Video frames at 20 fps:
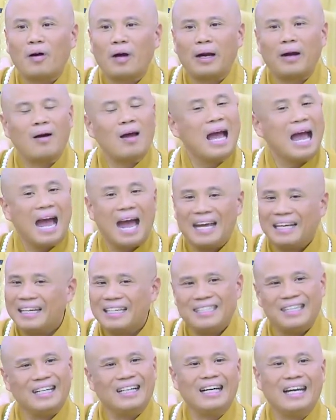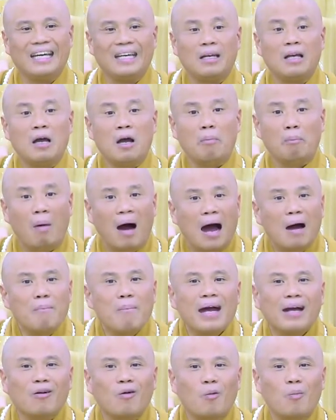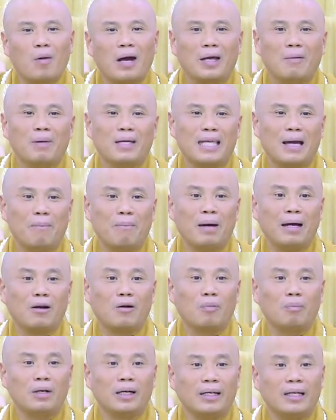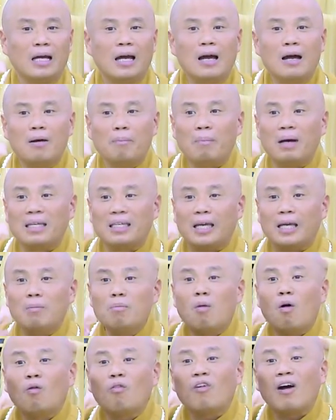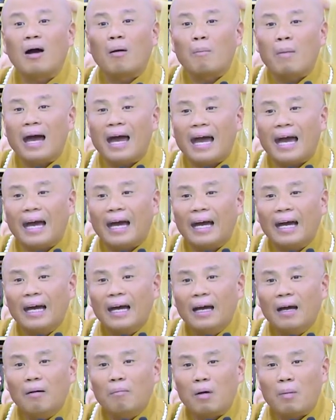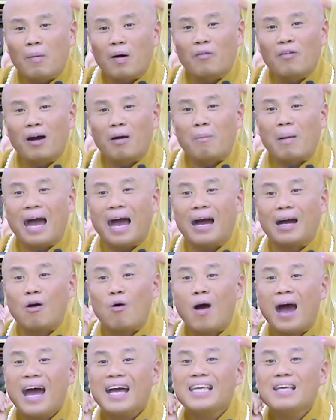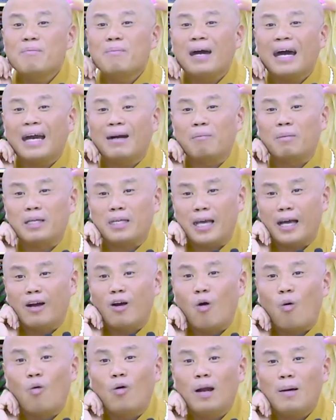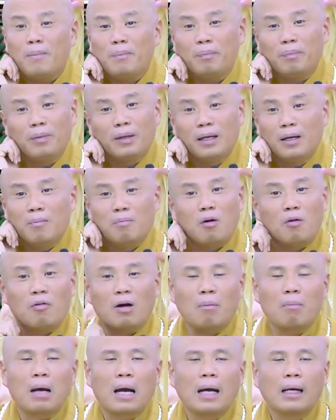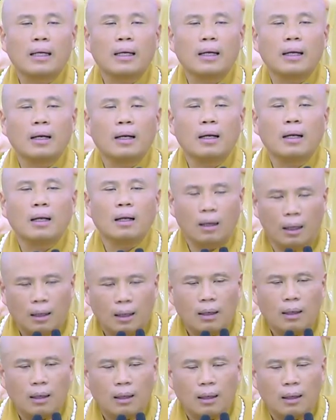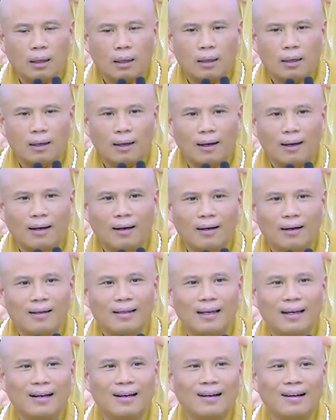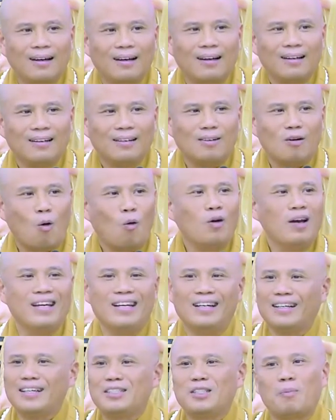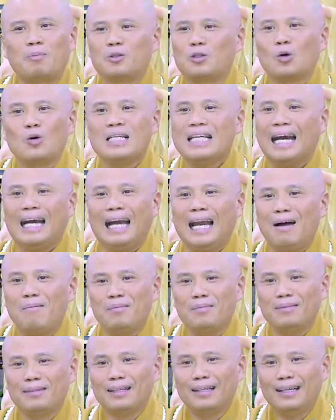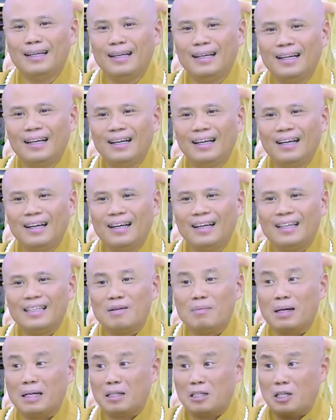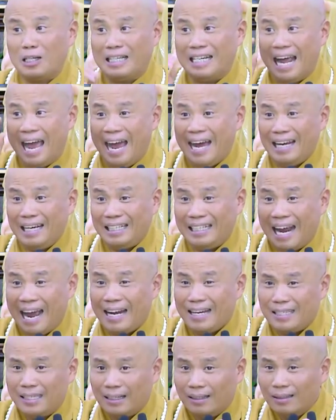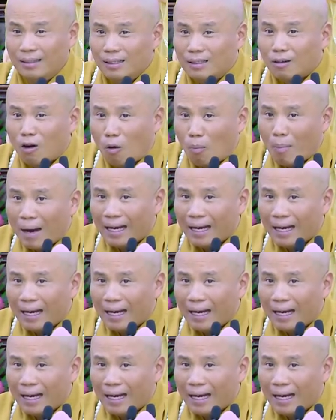Người nói hai cái chuyện này mở mắt cũng bị mà nhắm mắt cũng bị. Mà chỉ 1/3. Mà 1/3 khóa với mấy anh mà dễ ngủ lắm. 1/3 cái gì? Đó, nó vậy đó. Ngủ liền để sụp xuống nhanh lắm. Nhưng mà ráng giữ được con